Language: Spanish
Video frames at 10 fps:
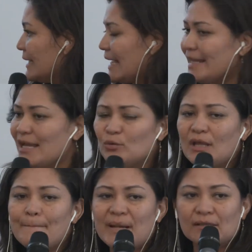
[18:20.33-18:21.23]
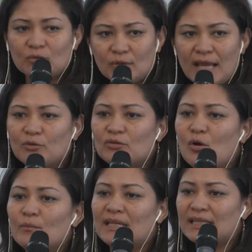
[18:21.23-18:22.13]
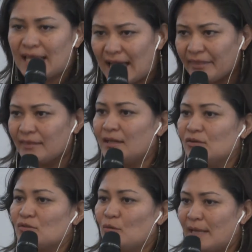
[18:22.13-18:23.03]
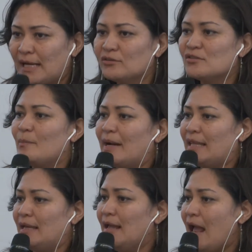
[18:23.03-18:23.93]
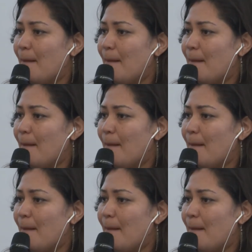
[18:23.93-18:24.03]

que haya una apertura y una humildad de los gobiernos para,